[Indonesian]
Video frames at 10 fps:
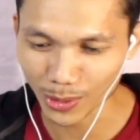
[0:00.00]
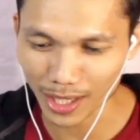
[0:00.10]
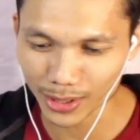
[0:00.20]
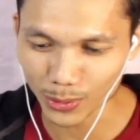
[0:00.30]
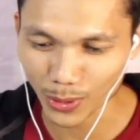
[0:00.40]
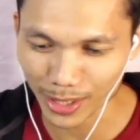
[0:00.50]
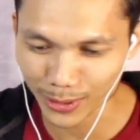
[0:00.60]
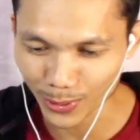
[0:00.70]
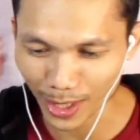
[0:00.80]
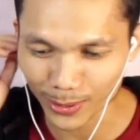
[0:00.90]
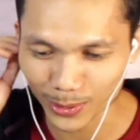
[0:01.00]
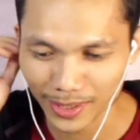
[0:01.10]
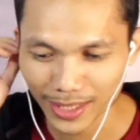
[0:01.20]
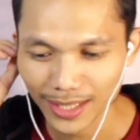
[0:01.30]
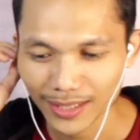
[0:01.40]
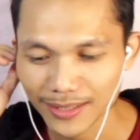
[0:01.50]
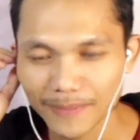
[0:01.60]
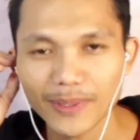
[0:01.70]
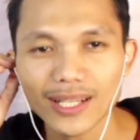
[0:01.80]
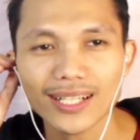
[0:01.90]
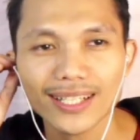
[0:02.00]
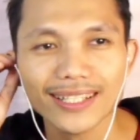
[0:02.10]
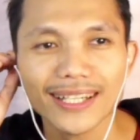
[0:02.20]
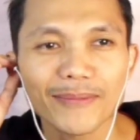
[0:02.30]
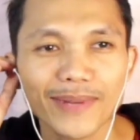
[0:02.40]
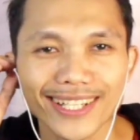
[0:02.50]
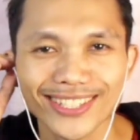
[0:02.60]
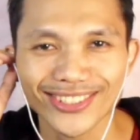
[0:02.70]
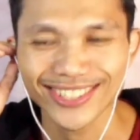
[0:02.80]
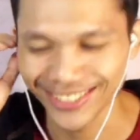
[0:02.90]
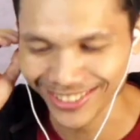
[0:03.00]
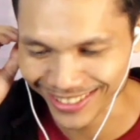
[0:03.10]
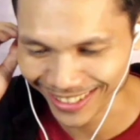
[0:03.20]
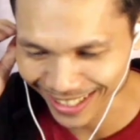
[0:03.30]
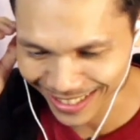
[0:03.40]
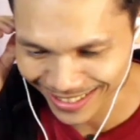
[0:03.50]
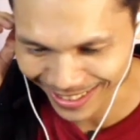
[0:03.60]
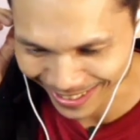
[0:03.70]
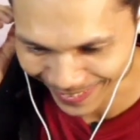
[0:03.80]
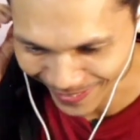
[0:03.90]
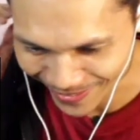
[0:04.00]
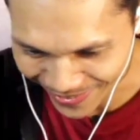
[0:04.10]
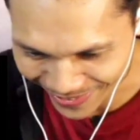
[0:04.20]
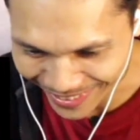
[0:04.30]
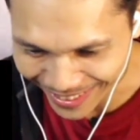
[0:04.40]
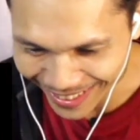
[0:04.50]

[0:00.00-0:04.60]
aduh aduh aduh aduh si Perdi ya main nyot nyot aja ya oke